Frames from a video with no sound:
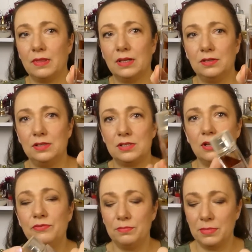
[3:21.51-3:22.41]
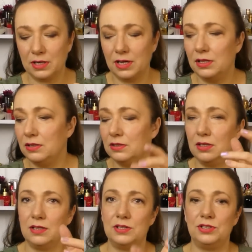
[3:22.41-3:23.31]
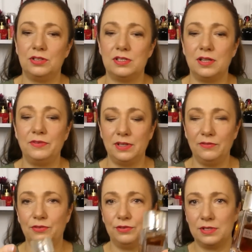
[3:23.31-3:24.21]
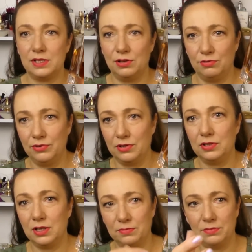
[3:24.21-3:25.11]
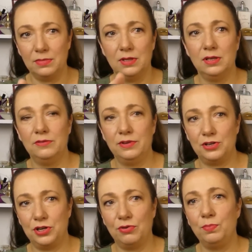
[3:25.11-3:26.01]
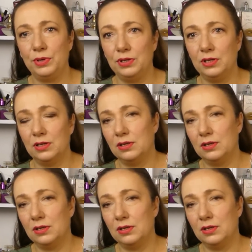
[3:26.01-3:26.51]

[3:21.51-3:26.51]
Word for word: jest nowy marketing, teraz się stawia na influencerów i oni tam wyrażają opinię.